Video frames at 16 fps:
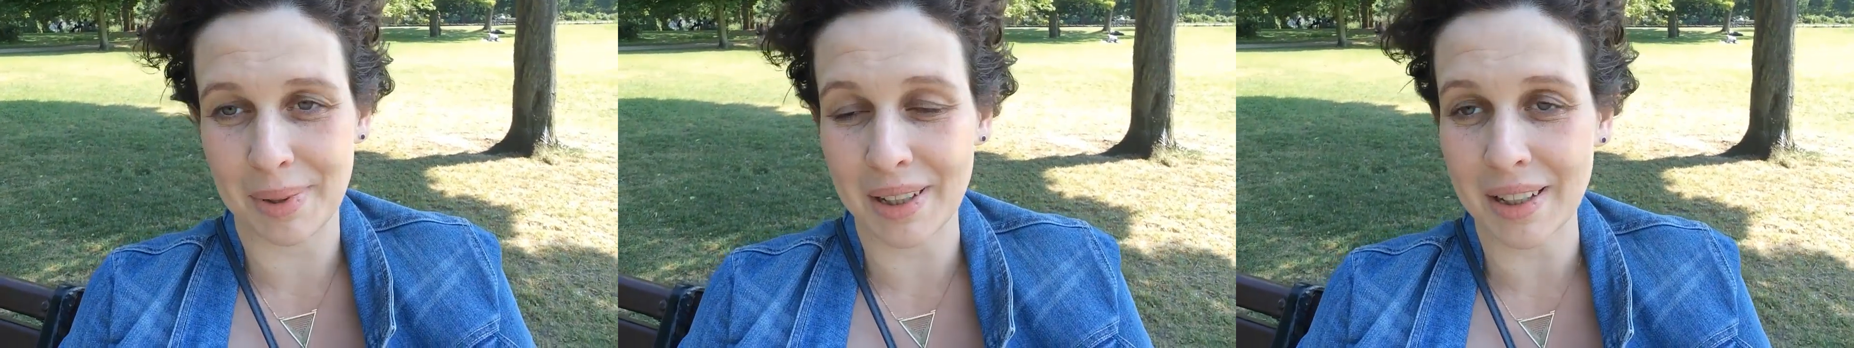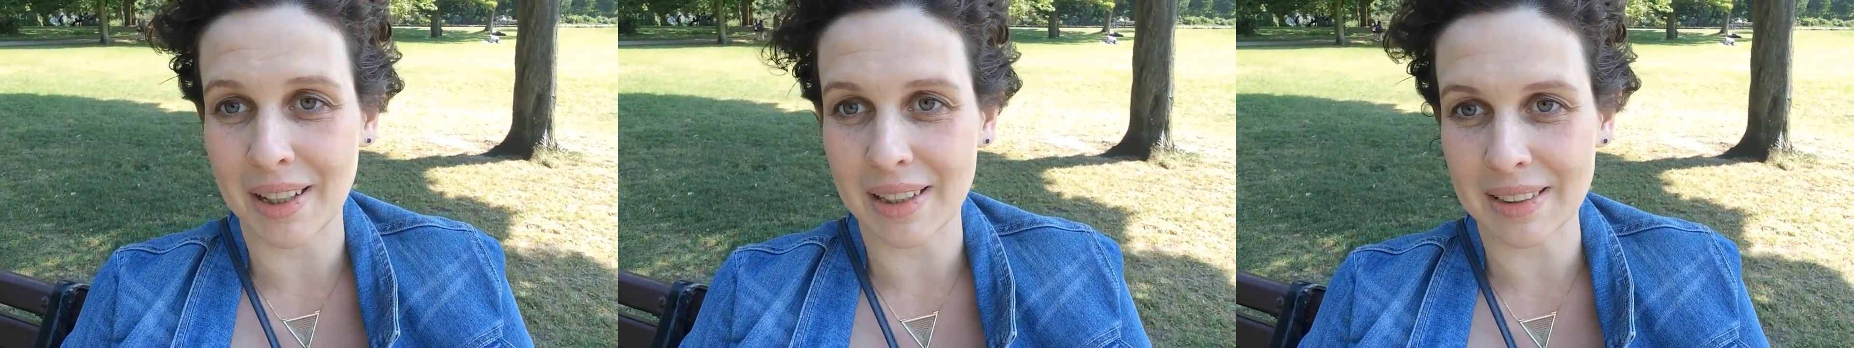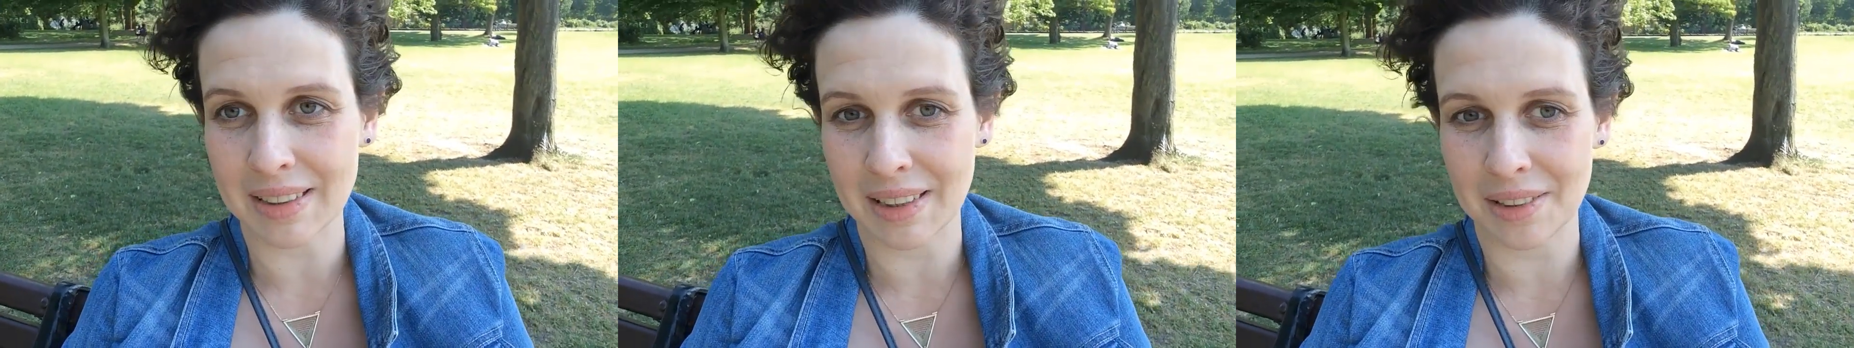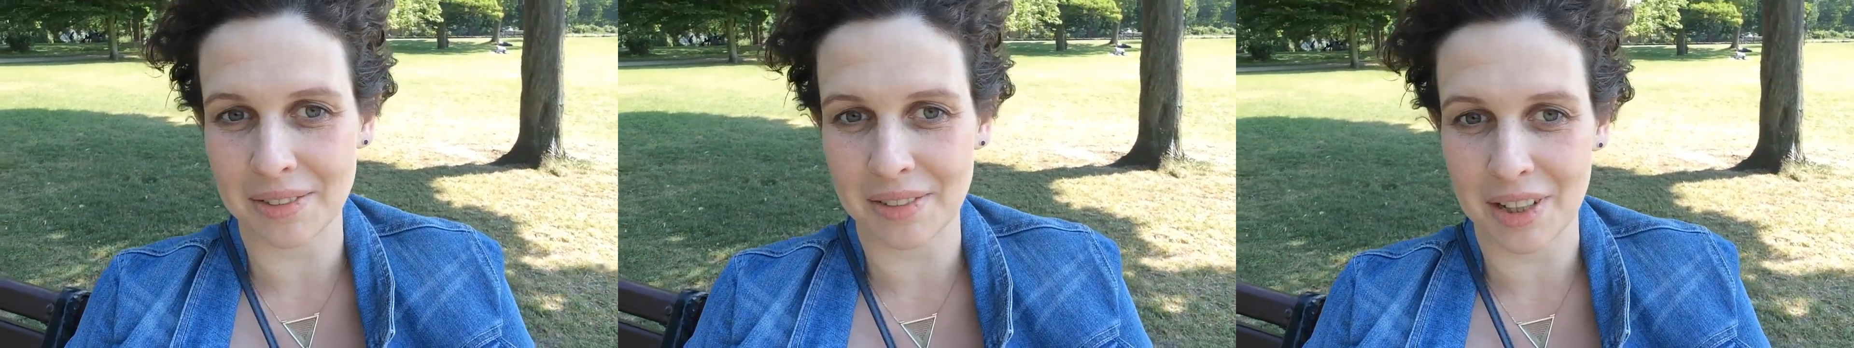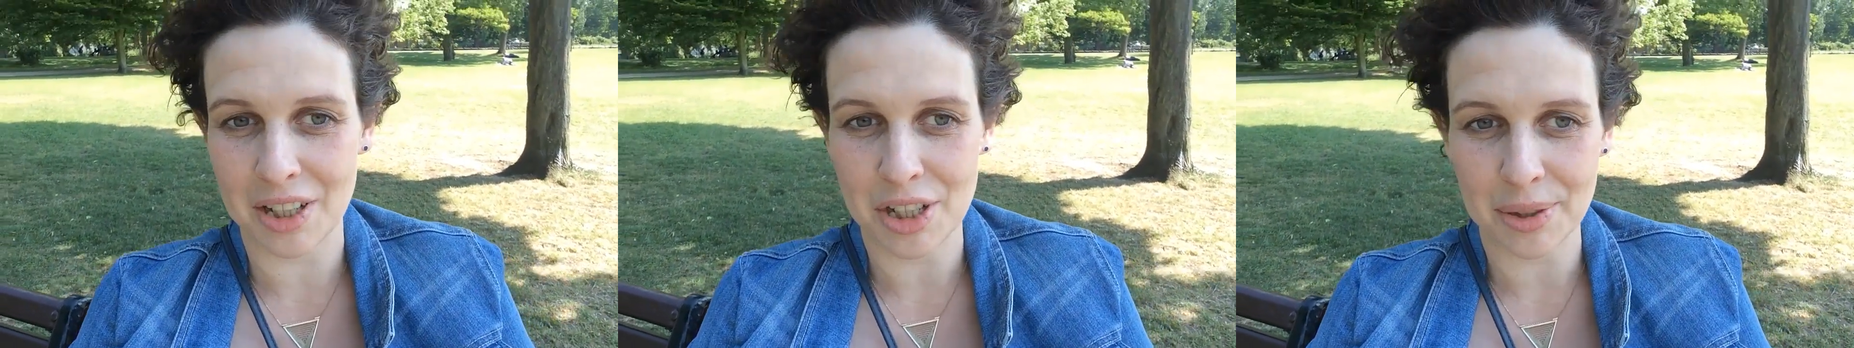прекрасная
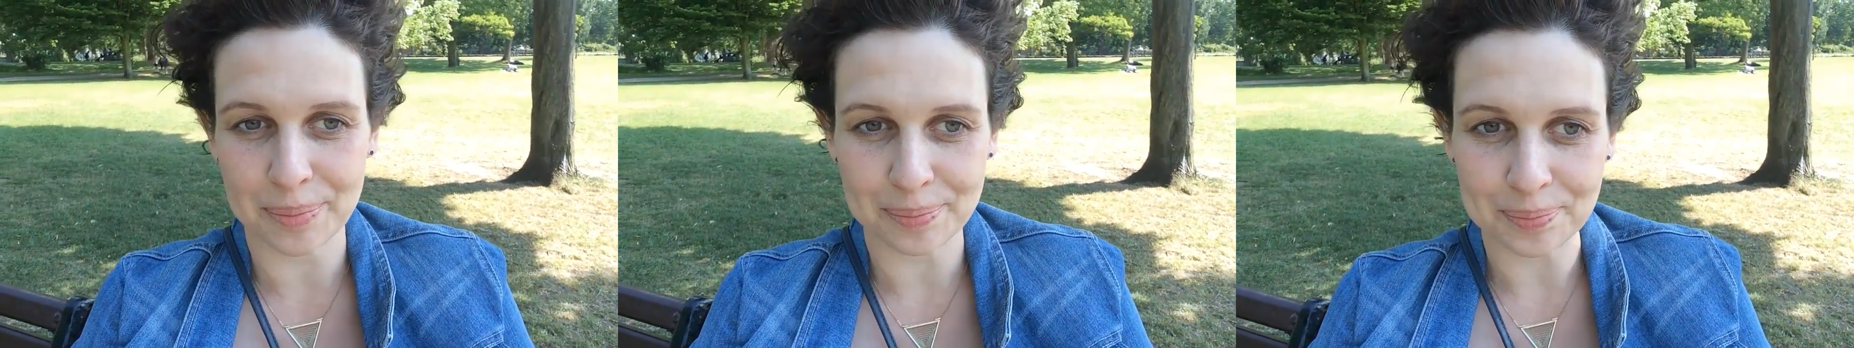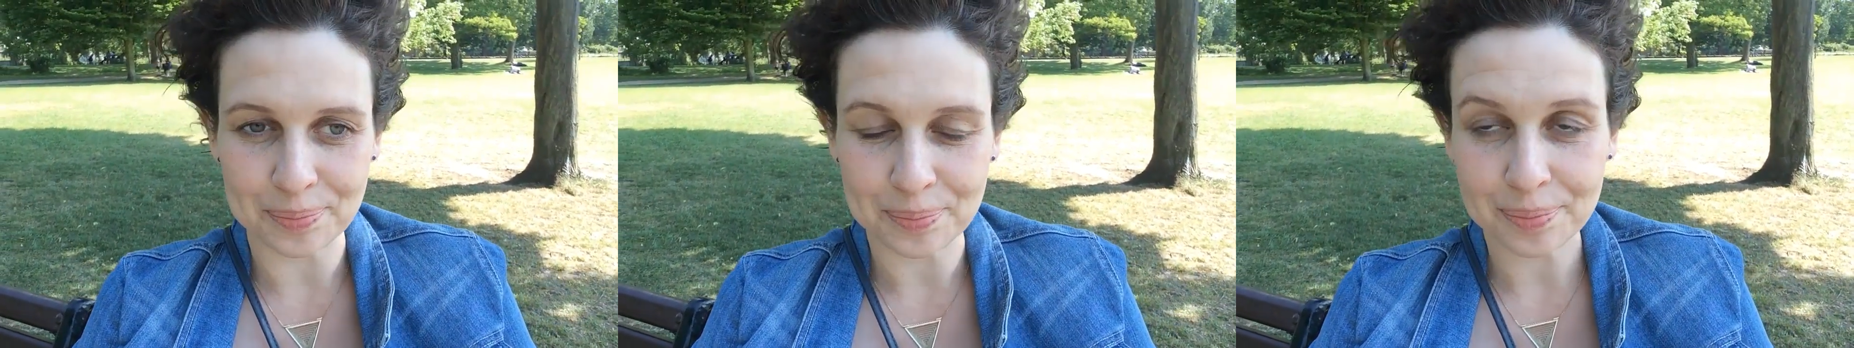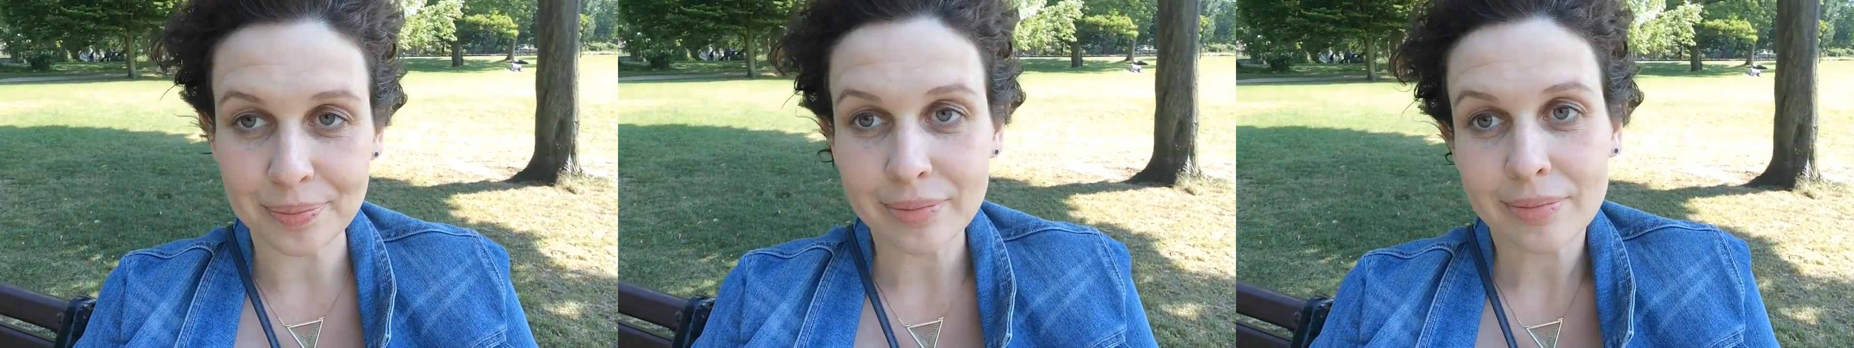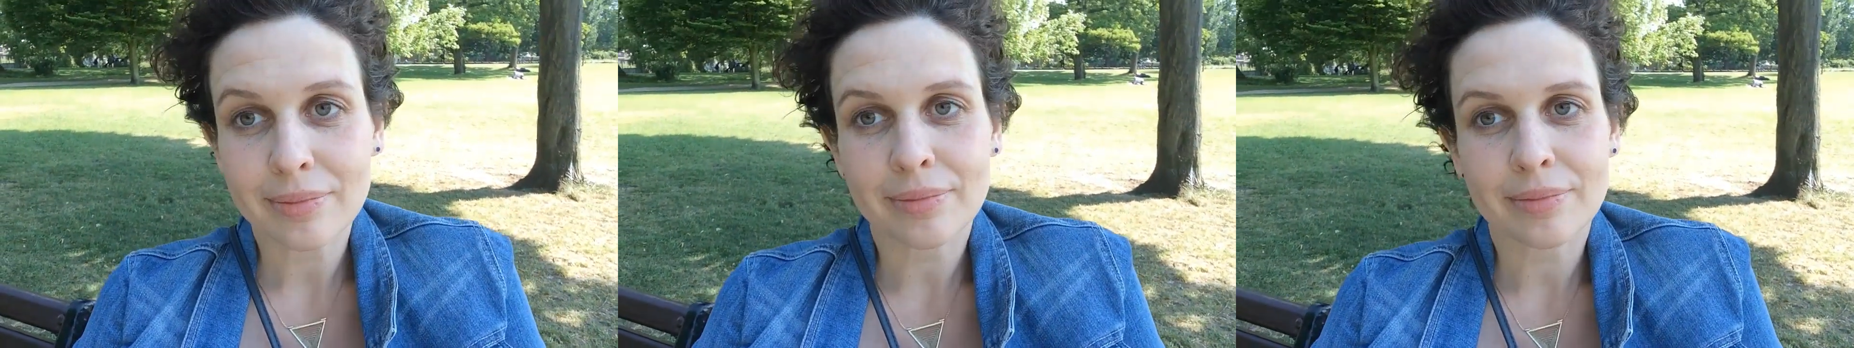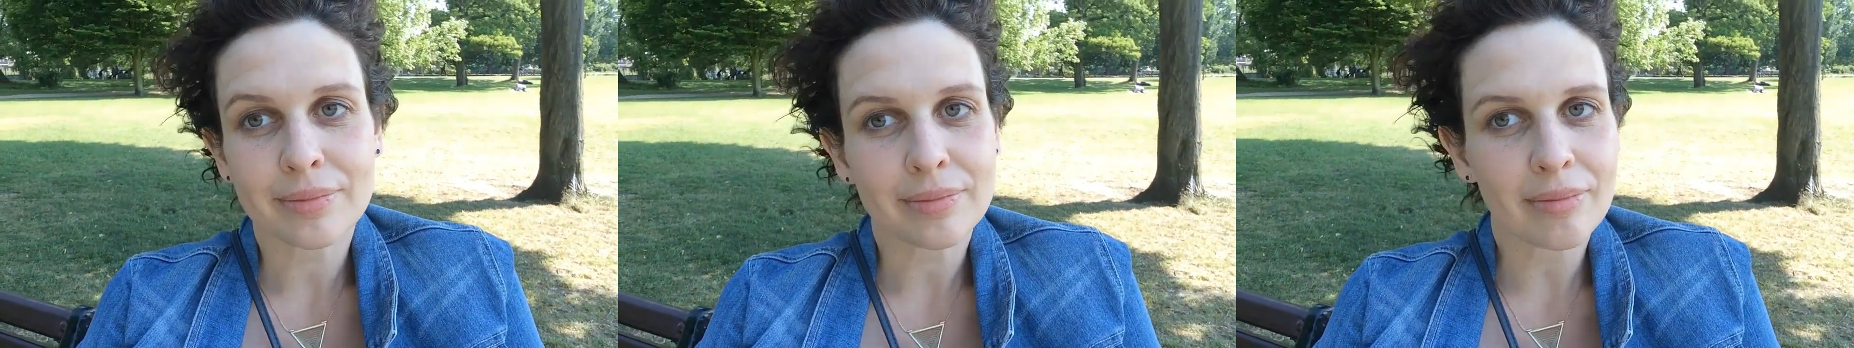вещь.
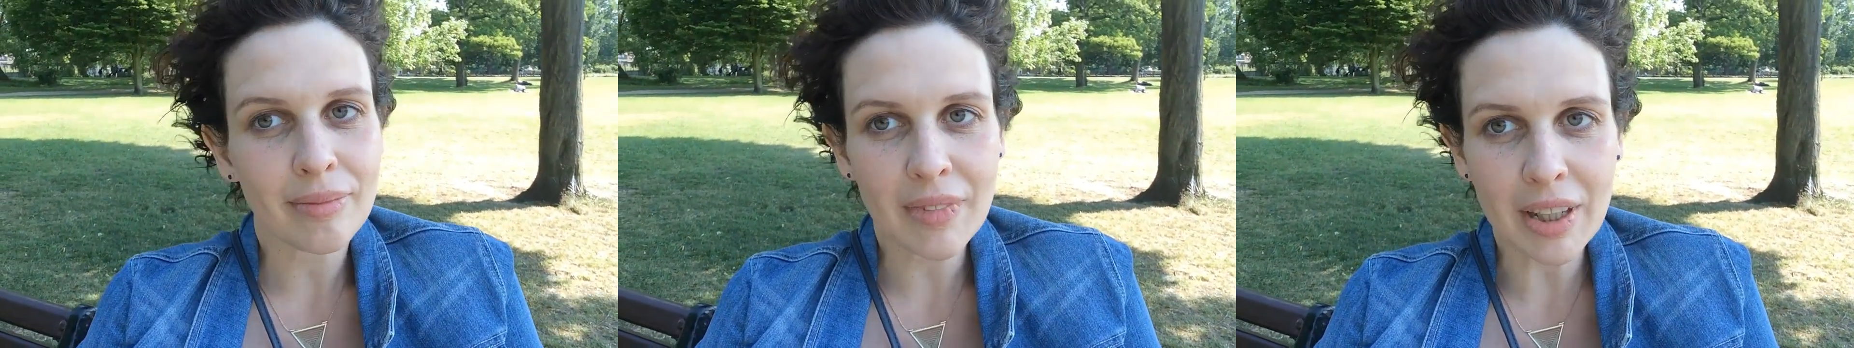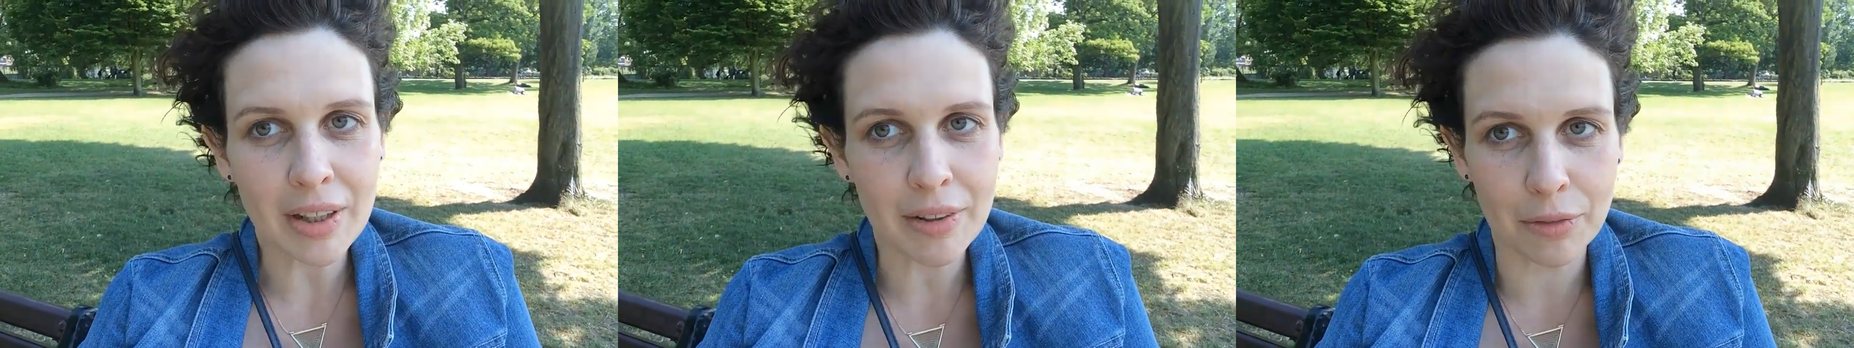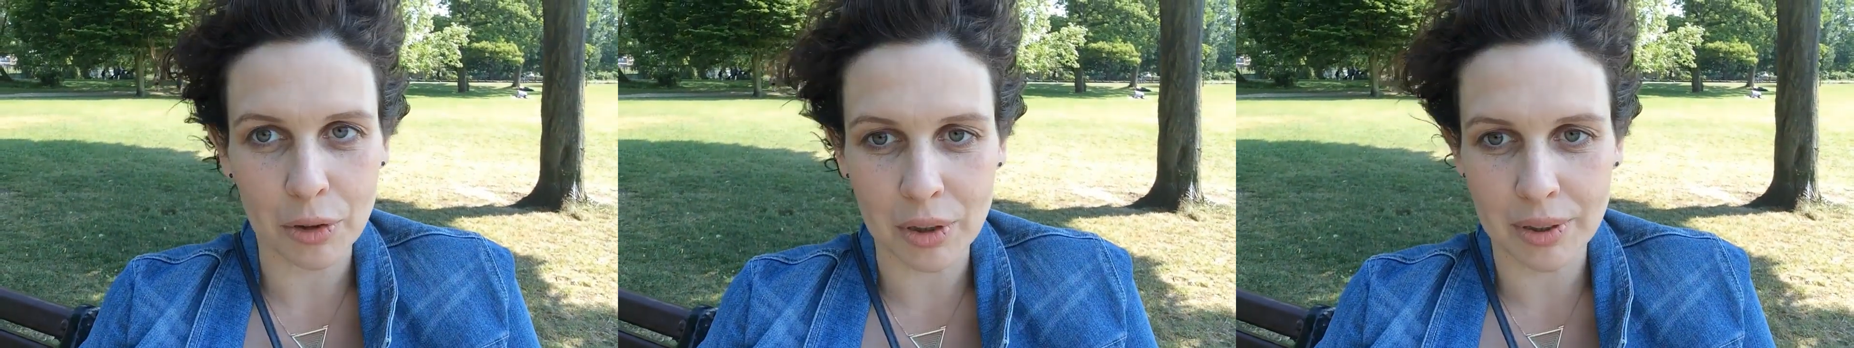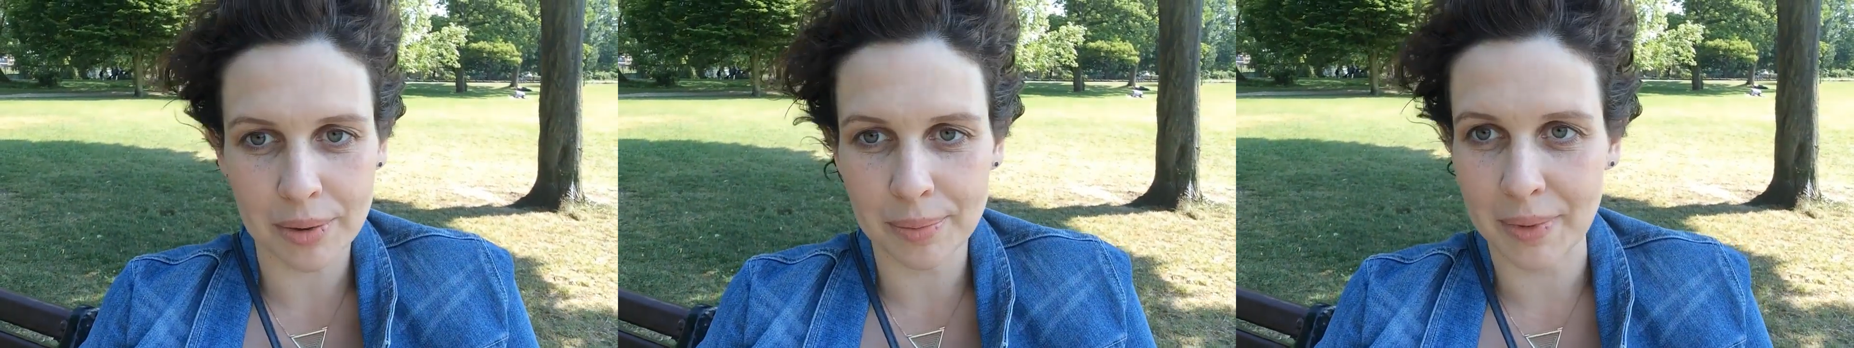Вот,